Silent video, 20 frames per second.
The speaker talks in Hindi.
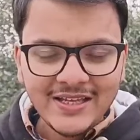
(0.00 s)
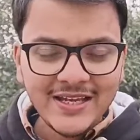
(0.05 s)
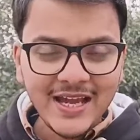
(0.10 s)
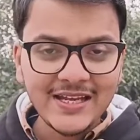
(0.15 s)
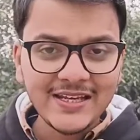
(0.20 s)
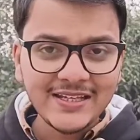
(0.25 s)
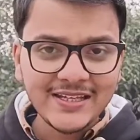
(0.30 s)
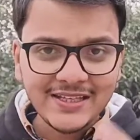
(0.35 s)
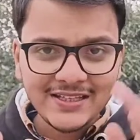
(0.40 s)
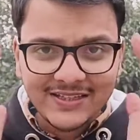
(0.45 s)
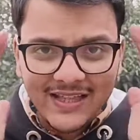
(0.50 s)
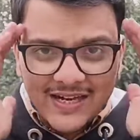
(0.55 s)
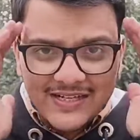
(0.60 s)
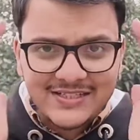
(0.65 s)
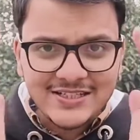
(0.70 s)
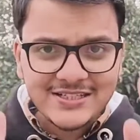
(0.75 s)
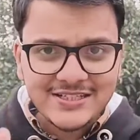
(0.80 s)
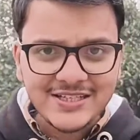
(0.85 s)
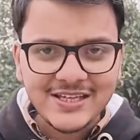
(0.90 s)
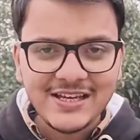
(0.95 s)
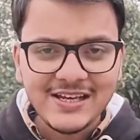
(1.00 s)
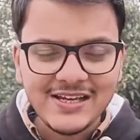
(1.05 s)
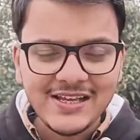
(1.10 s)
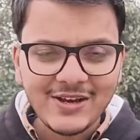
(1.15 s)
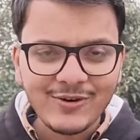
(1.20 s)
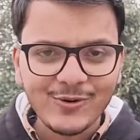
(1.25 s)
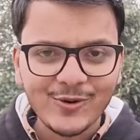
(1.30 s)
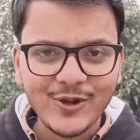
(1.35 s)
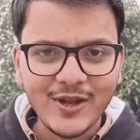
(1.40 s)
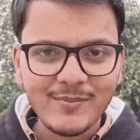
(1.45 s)
यानी कि दैट्स इट
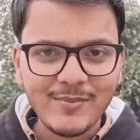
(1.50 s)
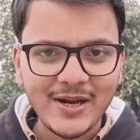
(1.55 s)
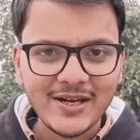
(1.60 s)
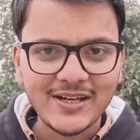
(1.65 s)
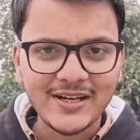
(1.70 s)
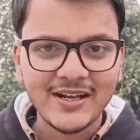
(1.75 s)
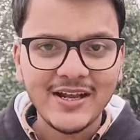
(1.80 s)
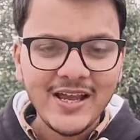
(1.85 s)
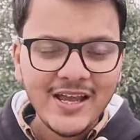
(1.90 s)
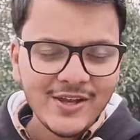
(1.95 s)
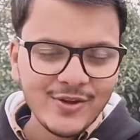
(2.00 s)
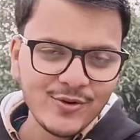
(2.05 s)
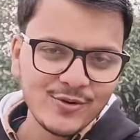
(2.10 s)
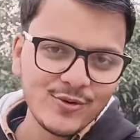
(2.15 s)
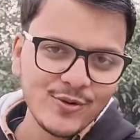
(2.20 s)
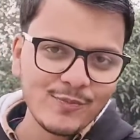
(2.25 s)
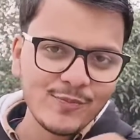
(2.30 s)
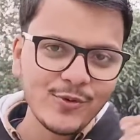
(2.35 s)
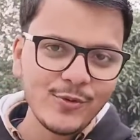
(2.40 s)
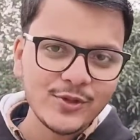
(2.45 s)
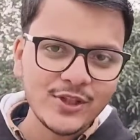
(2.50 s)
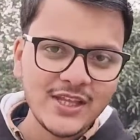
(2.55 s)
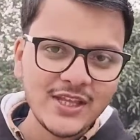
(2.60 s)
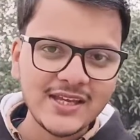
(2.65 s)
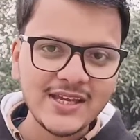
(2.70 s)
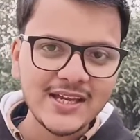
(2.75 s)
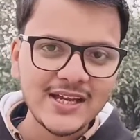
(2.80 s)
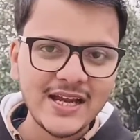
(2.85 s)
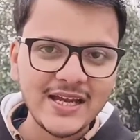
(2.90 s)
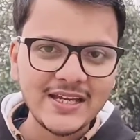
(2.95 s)
क्लियर हो गया मैटर यूट्यूब को
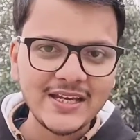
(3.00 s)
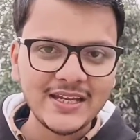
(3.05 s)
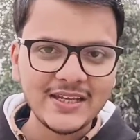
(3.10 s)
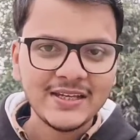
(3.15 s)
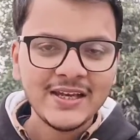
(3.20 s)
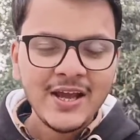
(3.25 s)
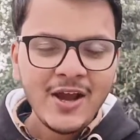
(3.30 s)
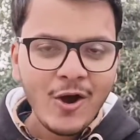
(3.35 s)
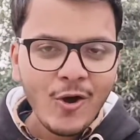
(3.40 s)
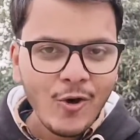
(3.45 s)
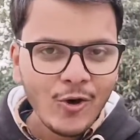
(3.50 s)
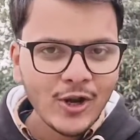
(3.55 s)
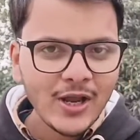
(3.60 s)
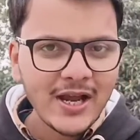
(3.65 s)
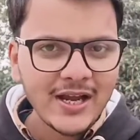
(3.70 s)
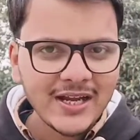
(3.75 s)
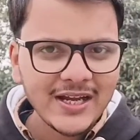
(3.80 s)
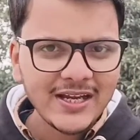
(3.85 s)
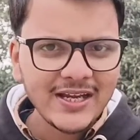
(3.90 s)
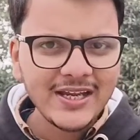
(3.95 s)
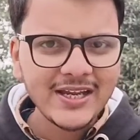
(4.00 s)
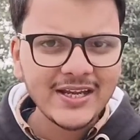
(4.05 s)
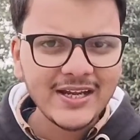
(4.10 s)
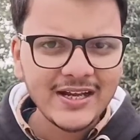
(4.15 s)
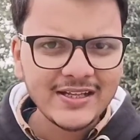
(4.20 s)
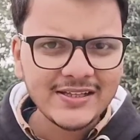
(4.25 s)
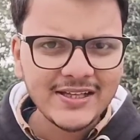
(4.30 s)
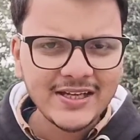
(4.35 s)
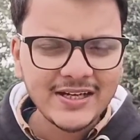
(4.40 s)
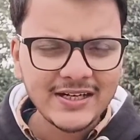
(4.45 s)
दिखेगा ही नहीं और अगर
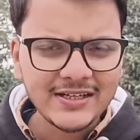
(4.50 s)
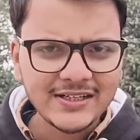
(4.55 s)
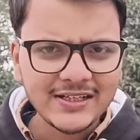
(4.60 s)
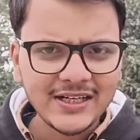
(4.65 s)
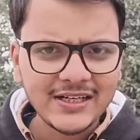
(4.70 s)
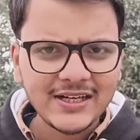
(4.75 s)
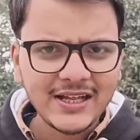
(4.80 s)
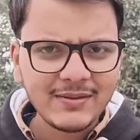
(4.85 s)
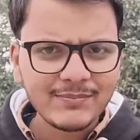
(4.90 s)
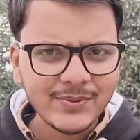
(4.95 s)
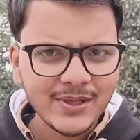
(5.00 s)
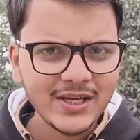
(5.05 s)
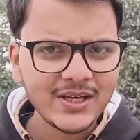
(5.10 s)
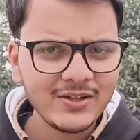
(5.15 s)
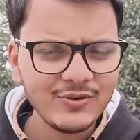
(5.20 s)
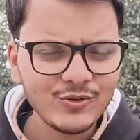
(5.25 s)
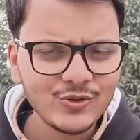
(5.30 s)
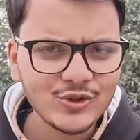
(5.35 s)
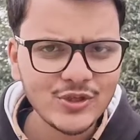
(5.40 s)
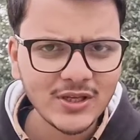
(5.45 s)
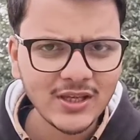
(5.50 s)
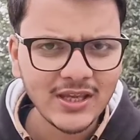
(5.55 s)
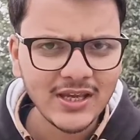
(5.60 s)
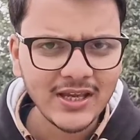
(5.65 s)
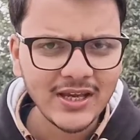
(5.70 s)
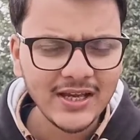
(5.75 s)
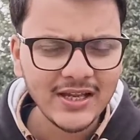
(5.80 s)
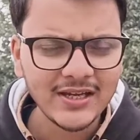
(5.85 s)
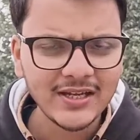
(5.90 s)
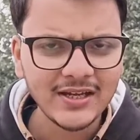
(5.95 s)
एक आधे कंटेंट आपके रीयूज
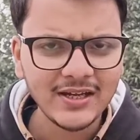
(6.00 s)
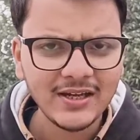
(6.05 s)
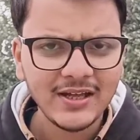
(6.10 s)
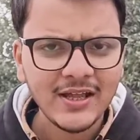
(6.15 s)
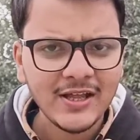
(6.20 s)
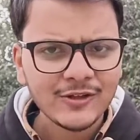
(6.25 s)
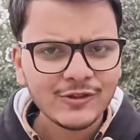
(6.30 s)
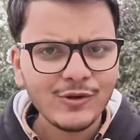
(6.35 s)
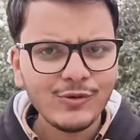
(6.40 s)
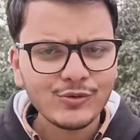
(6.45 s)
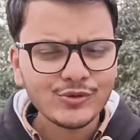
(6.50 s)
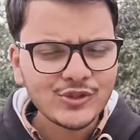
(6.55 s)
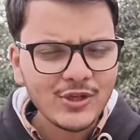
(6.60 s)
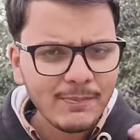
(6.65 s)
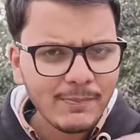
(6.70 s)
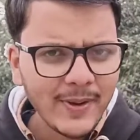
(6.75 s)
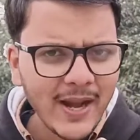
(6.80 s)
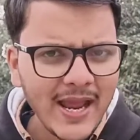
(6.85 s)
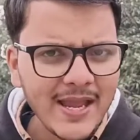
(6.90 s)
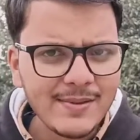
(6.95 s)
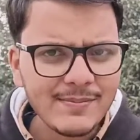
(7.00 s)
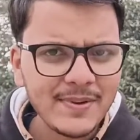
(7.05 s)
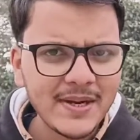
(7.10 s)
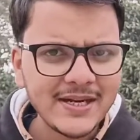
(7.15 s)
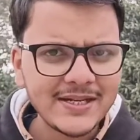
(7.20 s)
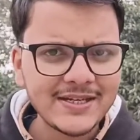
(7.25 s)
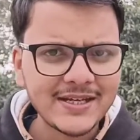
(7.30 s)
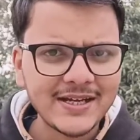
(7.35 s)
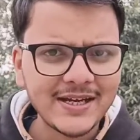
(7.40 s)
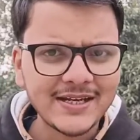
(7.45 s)
के हैं ना तो उसे
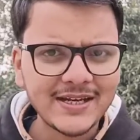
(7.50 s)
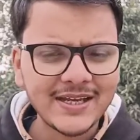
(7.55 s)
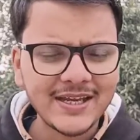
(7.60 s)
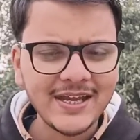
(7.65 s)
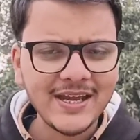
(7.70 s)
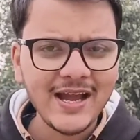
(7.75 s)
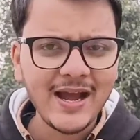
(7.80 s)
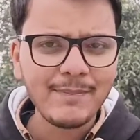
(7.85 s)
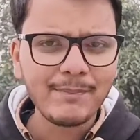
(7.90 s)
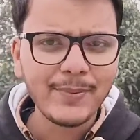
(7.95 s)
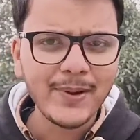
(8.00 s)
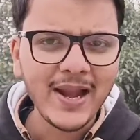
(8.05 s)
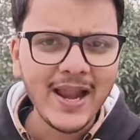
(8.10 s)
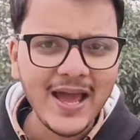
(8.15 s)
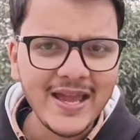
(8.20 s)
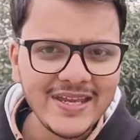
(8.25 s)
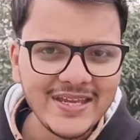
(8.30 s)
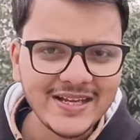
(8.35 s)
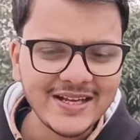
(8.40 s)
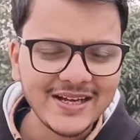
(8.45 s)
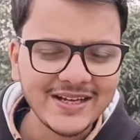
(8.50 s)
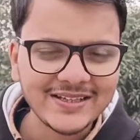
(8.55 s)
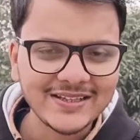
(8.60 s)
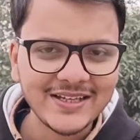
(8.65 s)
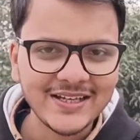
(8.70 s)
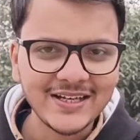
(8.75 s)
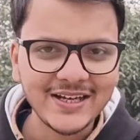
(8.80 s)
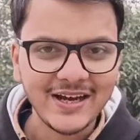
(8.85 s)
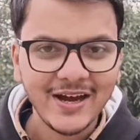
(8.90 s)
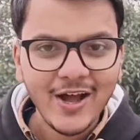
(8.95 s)
प्राइवेट करके अप्लाई कर
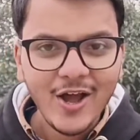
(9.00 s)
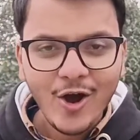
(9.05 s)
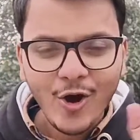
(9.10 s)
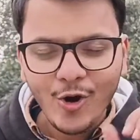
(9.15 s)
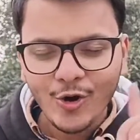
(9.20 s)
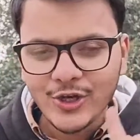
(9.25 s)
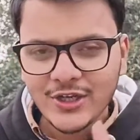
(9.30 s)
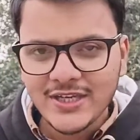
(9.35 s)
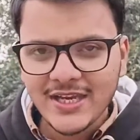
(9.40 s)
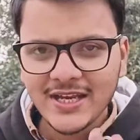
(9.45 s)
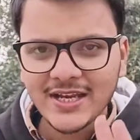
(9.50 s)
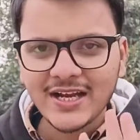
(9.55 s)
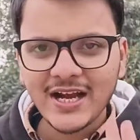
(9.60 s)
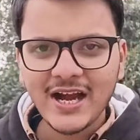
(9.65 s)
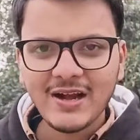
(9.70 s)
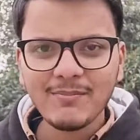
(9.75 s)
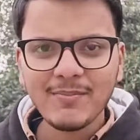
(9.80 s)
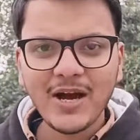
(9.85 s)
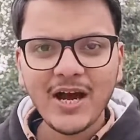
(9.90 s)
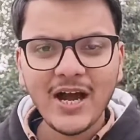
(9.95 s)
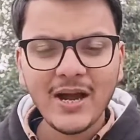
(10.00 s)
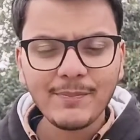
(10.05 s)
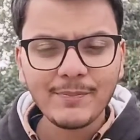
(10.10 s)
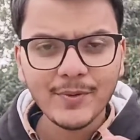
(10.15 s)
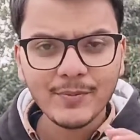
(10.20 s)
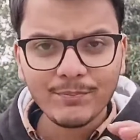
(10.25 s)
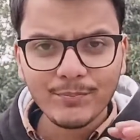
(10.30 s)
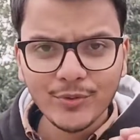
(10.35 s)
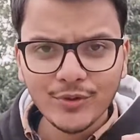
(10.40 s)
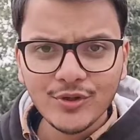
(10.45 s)
देना और ये काम
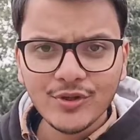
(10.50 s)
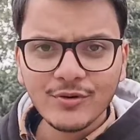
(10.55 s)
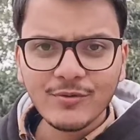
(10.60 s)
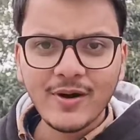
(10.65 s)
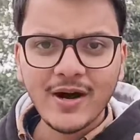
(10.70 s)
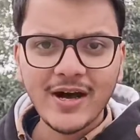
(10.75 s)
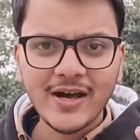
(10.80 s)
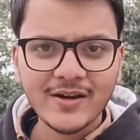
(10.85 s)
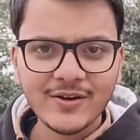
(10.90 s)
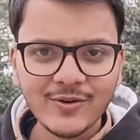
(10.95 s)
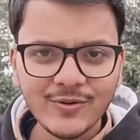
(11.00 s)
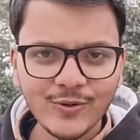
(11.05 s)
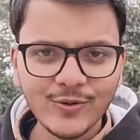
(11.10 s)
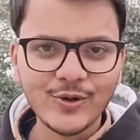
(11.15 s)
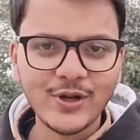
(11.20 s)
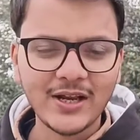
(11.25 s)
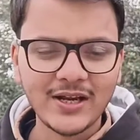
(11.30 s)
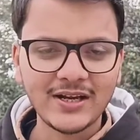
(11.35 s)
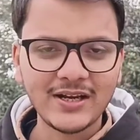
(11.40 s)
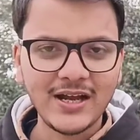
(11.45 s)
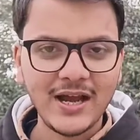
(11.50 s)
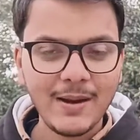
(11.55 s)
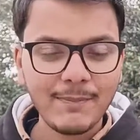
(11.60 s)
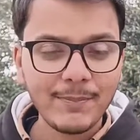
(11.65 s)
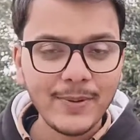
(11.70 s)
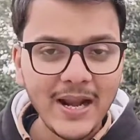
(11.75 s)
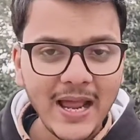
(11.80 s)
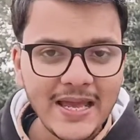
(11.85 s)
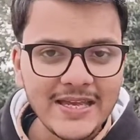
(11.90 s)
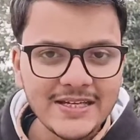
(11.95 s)
आप बुधवार को करना
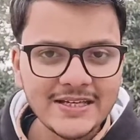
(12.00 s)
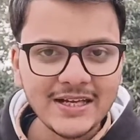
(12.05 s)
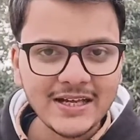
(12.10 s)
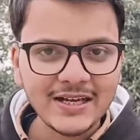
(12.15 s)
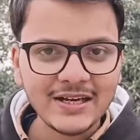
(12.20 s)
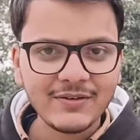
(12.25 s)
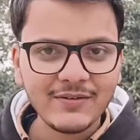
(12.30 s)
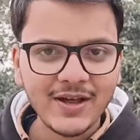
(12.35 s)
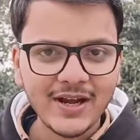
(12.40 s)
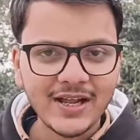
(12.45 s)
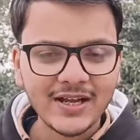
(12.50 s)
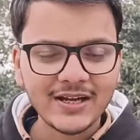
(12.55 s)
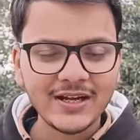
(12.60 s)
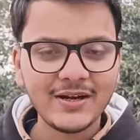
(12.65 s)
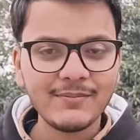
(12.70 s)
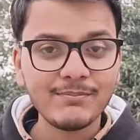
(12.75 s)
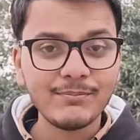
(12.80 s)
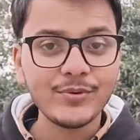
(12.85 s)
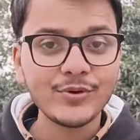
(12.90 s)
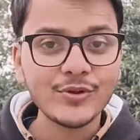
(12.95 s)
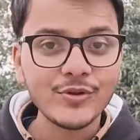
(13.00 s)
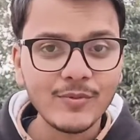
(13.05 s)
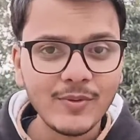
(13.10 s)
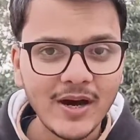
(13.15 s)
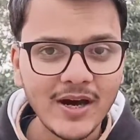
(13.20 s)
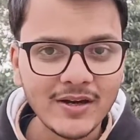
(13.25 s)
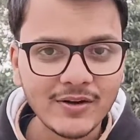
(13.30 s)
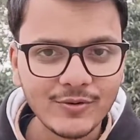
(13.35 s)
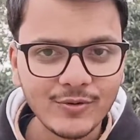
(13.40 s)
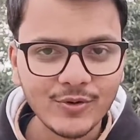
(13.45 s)
अप्लाई करने वाला काम
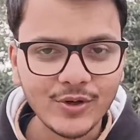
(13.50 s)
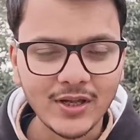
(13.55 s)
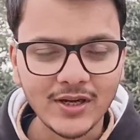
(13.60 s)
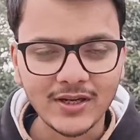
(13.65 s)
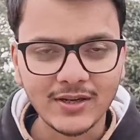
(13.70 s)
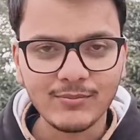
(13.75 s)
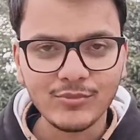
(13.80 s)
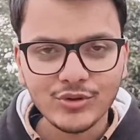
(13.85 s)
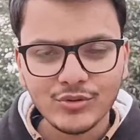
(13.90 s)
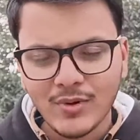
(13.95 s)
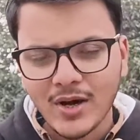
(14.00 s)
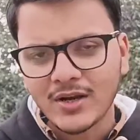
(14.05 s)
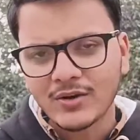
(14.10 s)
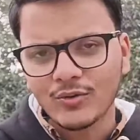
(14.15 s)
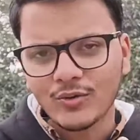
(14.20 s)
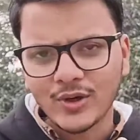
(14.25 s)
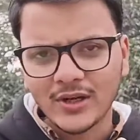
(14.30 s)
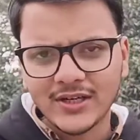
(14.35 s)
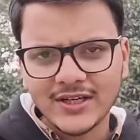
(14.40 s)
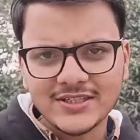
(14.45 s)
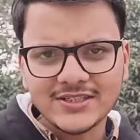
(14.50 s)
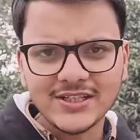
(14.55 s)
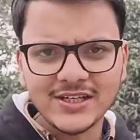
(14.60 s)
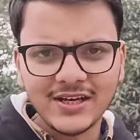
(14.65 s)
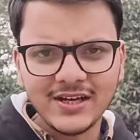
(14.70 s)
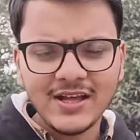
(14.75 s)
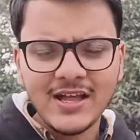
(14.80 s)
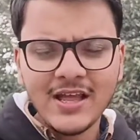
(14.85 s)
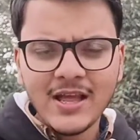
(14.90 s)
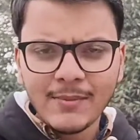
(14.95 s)
बुधवार को करना बुधवार को करने से
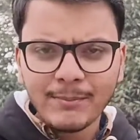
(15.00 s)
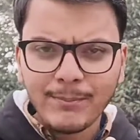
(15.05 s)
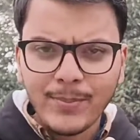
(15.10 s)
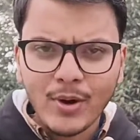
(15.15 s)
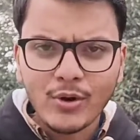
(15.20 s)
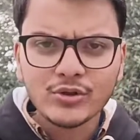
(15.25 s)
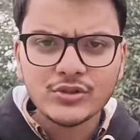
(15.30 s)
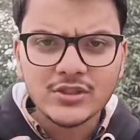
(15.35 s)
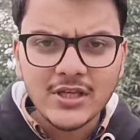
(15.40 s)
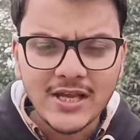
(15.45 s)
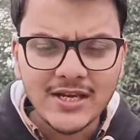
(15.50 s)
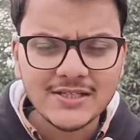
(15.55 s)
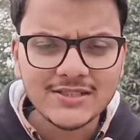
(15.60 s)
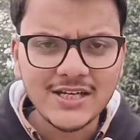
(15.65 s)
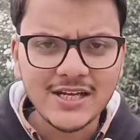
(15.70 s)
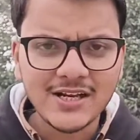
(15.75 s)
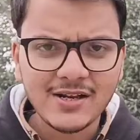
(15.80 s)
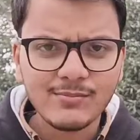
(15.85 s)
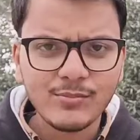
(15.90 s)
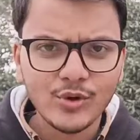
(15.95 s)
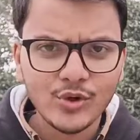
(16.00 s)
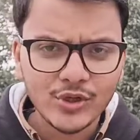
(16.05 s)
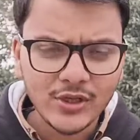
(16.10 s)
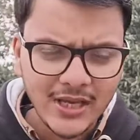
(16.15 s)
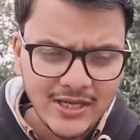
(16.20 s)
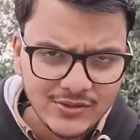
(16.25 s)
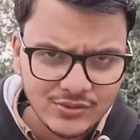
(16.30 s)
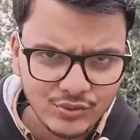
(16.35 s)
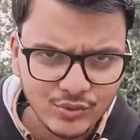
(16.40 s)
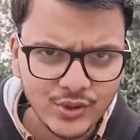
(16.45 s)
ना बहुत सारे चैनल
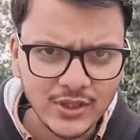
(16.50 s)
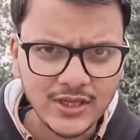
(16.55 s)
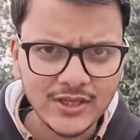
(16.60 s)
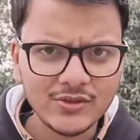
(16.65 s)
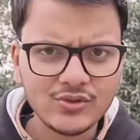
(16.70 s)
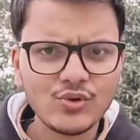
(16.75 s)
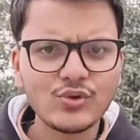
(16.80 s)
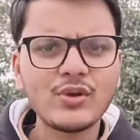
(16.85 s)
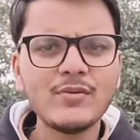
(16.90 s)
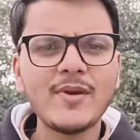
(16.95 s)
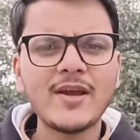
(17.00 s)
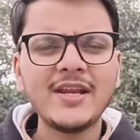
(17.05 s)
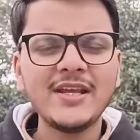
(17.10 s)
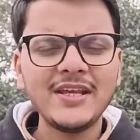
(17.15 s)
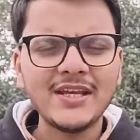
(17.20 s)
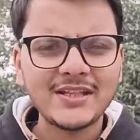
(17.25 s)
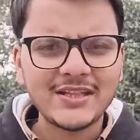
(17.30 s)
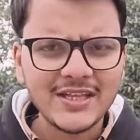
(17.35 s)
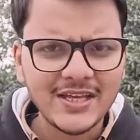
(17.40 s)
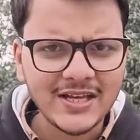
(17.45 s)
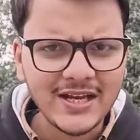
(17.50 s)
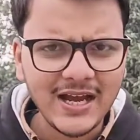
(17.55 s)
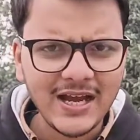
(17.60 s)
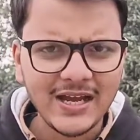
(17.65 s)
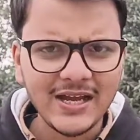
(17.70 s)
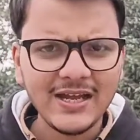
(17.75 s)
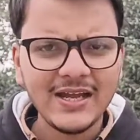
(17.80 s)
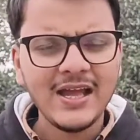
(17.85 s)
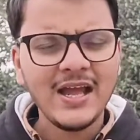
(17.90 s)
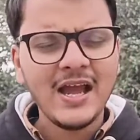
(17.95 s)
मोनिटाइज हुए हैं जो कि मैंने ये देखा
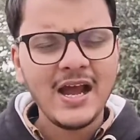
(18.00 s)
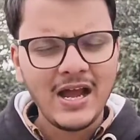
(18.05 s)
है